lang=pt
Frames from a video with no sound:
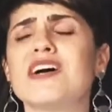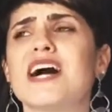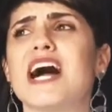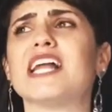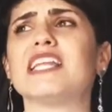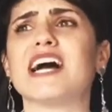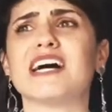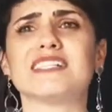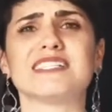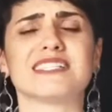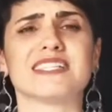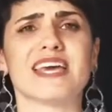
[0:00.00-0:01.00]

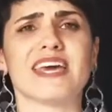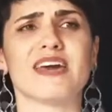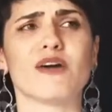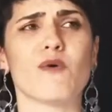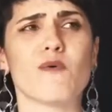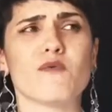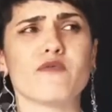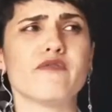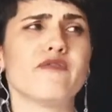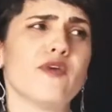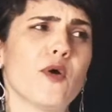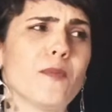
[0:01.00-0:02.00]
Aliás, é um
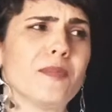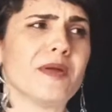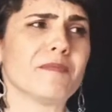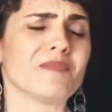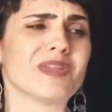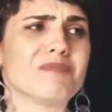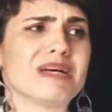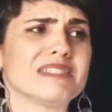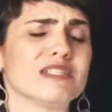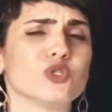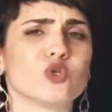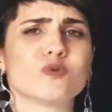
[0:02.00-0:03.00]
filme
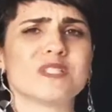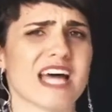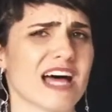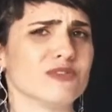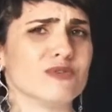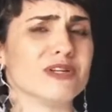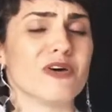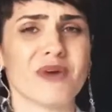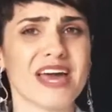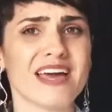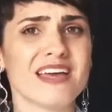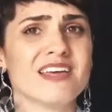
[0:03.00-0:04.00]
bastante ousado, não
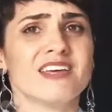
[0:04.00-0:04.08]
é?